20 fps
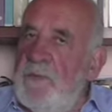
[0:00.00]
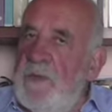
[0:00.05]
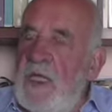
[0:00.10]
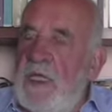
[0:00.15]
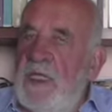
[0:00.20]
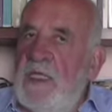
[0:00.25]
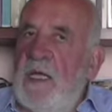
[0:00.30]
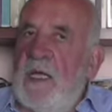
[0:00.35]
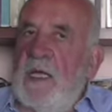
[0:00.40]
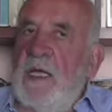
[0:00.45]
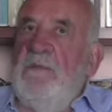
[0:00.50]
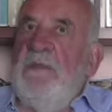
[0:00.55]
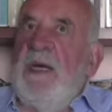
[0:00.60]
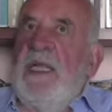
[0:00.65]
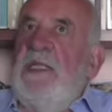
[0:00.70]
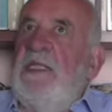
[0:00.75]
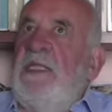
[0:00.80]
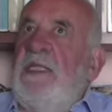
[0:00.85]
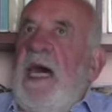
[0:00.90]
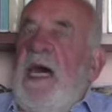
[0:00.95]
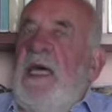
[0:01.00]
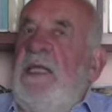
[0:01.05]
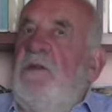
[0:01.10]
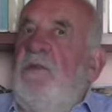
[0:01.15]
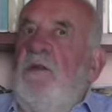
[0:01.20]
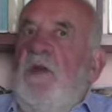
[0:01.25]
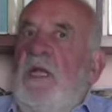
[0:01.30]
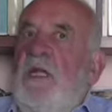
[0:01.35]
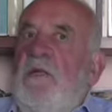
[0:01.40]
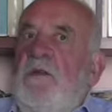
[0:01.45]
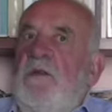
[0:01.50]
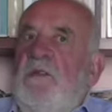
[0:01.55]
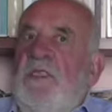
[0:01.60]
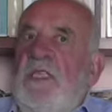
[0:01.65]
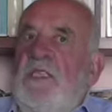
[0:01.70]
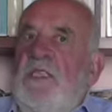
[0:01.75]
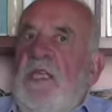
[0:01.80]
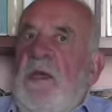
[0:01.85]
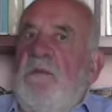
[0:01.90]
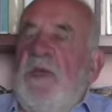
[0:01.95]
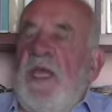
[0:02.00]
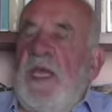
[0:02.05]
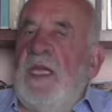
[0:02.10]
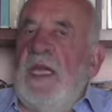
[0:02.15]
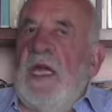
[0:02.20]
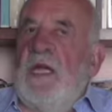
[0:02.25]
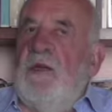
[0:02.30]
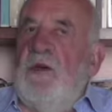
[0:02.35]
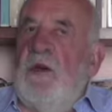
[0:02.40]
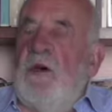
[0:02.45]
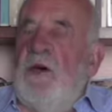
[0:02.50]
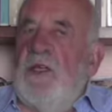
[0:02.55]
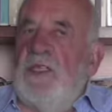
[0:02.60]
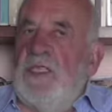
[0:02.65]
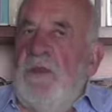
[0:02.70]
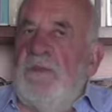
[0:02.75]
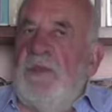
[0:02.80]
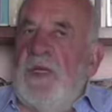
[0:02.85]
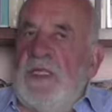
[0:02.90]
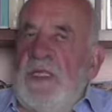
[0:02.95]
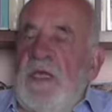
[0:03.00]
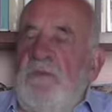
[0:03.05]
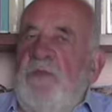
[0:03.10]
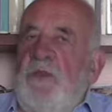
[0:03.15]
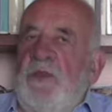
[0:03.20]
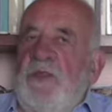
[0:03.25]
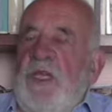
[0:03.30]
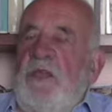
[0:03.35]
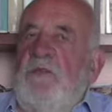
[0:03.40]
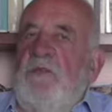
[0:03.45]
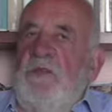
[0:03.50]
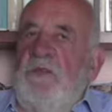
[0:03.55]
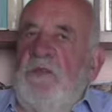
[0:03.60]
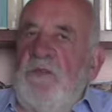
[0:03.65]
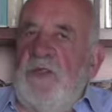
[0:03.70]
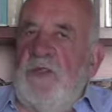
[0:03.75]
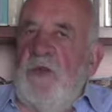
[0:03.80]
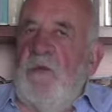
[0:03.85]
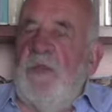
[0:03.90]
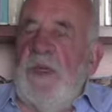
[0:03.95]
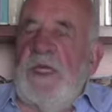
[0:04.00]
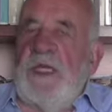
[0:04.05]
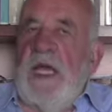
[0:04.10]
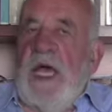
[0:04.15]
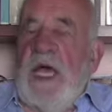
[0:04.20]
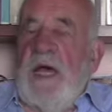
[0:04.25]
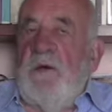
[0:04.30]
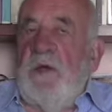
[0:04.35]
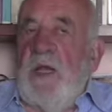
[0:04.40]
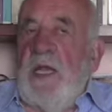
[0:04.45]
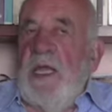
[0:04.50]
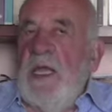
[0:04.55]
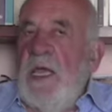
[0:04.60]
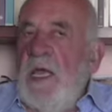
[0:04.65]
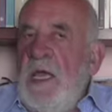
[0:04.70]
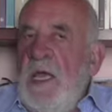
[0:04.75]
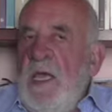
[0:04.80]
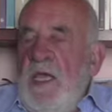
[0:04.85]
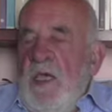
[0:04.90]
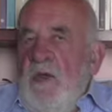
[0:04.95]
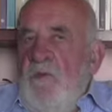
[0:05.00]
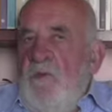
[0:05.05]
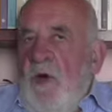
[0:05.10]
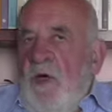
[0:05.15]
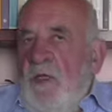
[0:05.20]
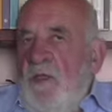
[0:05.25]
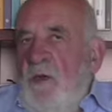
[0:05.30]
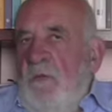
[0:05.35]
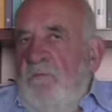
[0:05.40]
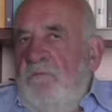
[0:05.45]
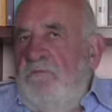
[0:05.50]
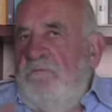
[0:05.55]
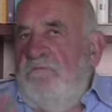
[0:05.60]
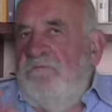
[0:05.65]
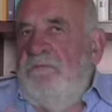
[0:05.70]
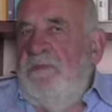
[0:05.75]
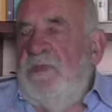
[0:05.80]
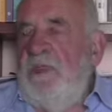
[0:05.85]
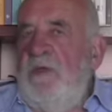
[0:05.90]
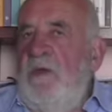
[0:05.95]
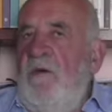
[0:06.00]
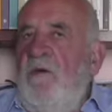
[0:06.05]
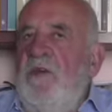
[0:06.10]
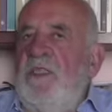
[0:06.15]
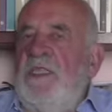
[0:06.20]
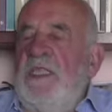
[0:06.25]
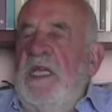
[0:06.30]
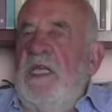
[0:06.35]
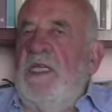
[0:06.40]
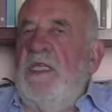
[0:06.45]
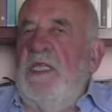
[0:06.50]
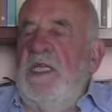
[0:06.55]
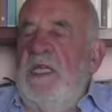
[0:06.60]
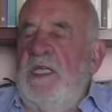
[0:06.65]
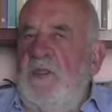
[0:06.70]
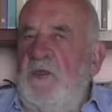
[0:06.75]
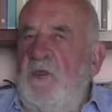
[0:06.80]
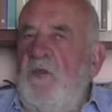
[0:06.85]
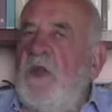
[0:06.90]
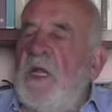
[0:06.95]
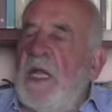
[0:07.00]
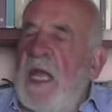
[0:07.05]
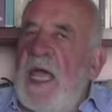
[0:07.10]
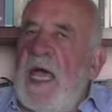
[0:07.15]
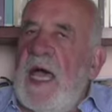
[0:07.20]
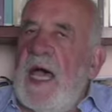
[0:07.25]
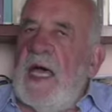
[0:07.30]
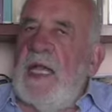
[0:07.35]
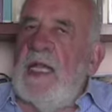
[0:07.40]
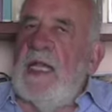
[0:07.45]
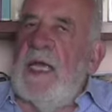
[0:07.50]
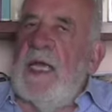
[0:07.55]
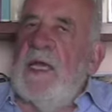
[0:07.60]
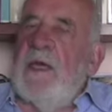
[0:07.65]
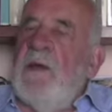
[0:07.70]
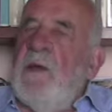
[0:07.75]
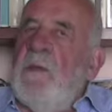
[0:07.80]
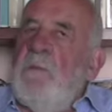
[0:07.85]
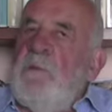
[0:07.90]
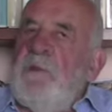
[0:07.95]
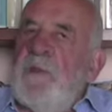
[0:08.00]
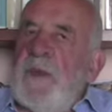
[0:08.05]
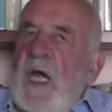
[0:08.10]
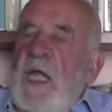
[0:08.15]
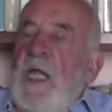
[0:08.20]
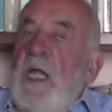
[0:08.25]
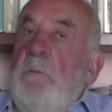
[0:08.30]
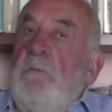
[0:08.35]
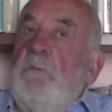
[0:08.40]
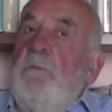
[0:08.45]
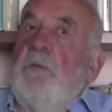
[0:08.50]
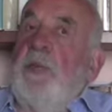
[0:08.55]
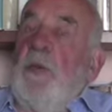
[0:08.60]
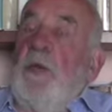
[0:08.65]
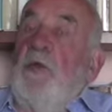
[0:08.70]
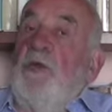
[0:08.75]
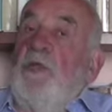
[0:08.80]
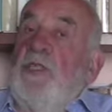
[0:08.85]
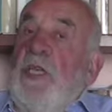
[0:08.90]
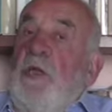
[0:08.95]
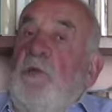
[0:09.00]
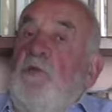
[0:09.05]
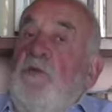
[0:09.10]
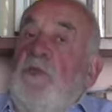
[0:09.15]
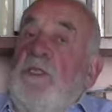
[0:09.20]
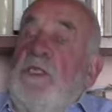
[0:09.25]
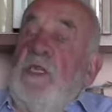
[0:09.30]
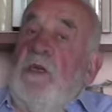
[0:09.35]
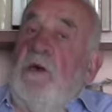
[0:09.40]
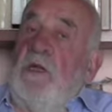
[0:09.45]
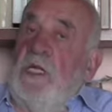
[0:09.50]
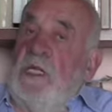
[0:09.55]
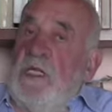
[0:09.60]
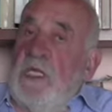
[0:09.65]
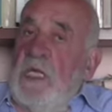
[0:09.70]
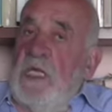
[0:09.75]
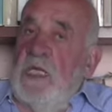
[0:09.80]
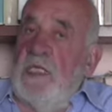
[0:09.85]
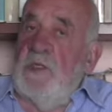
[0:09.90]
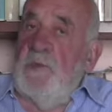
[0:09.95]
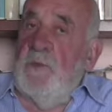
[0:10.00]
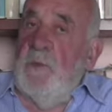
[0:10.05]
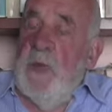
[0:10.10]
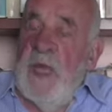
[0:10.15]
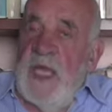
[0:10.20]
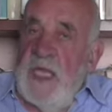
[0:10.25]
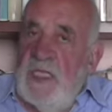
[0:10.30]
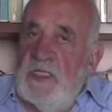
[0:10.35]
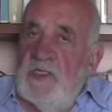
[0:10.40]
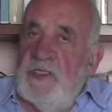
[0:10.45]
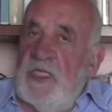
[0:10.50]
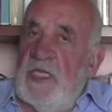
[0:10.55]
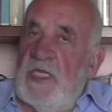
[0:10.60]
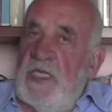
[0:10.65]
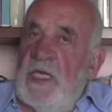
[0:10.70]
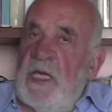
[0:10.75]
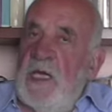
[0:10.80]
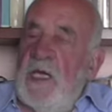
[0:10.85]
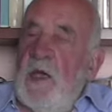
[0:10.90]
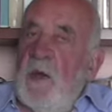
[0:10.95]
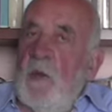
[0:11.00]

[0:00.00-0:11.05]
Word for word: rimandandola non si sa bene a cosa, per esempio secondo Schopenhauer in modo oserei dire surreale alla prosecuzione della specie,